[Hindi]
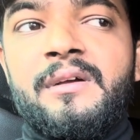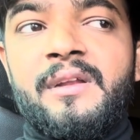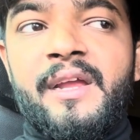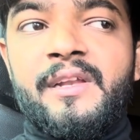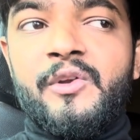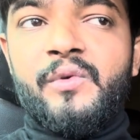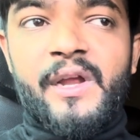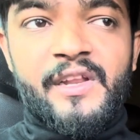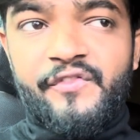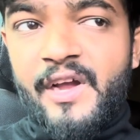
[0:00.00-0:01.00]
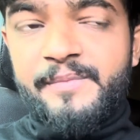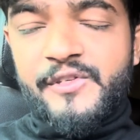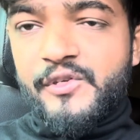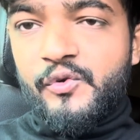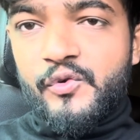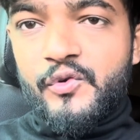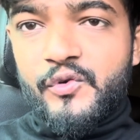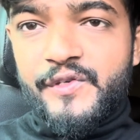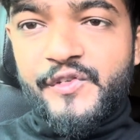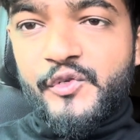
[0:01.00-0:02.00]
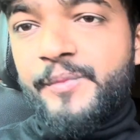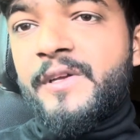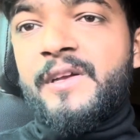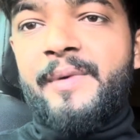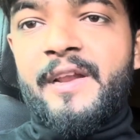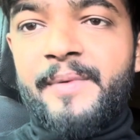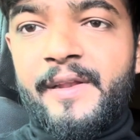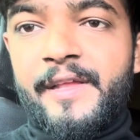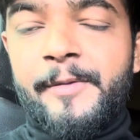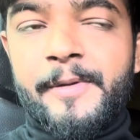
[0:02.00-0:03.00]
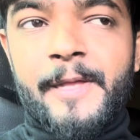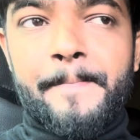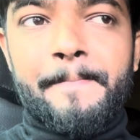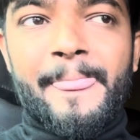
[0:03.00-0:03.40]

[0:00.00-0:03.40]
90 टू 95 परसेंट लोगों को इस टॉपिक के बारे में नहीं पता